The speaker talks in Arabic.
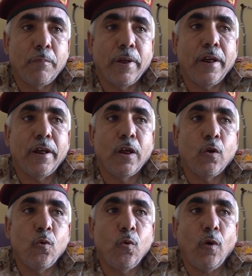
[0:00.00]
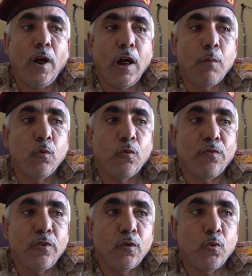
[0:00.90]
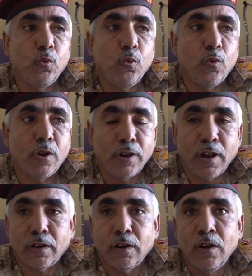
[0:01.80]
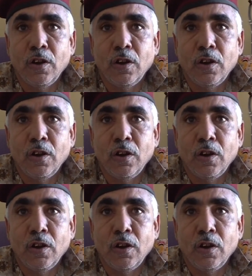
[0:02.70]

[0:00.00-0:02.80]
بأنه عام يسوده النشاط